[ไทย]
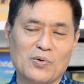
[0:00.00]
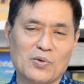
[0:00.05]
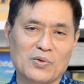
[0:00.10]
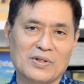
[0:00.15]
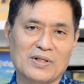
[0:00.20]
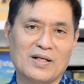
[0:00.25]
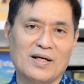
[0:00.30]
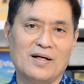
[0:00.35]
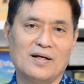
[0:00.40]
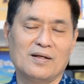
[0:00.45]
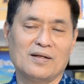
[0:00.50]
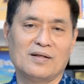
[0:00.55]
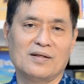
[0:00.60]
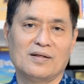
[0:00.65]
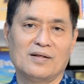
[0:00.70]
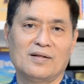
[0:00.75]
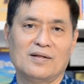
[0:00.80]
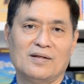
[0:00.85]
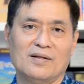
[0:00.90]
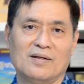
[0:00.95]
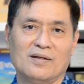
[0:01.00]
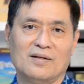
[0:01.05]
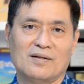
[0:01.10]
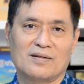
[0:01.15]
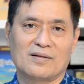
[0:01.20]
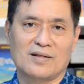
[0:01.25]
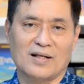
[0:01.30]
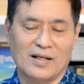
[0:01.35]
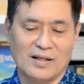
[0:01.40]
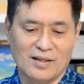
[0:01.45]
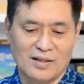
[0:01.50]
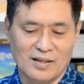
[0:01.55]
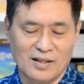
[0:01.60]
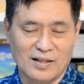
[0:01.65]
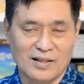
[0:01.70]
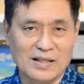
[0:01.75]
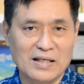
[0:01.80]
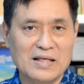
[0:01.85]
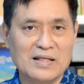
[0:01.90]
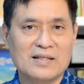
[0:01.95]
คงจะได้รายละเอียด
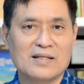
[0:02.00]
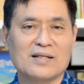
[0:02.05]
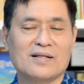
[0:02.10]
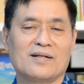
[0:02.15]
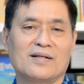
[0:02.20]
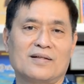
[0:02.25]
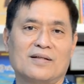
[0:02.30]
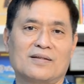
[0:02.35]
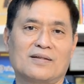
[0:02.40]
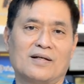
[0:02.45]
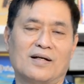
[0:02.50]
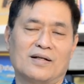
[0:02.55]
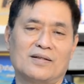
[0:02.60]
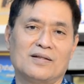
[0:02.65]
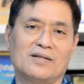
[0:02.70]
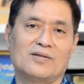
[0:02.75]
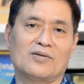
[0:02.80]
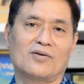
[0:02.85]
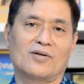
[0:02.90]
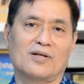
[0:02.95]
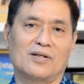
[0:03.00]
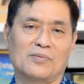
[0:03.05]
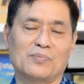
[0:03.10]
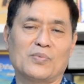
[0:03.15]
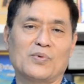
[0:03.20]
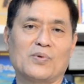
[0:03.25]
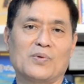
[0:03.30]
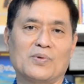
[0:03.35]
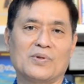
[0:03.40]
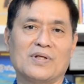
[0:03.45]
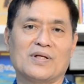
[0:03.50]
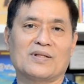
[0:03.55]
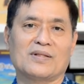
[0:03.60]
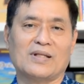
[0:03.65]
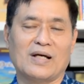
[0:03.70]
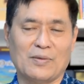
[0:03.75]
แง่คิดอะไรต่างๆที่เกี่ยวกับลำโพงเนี่ย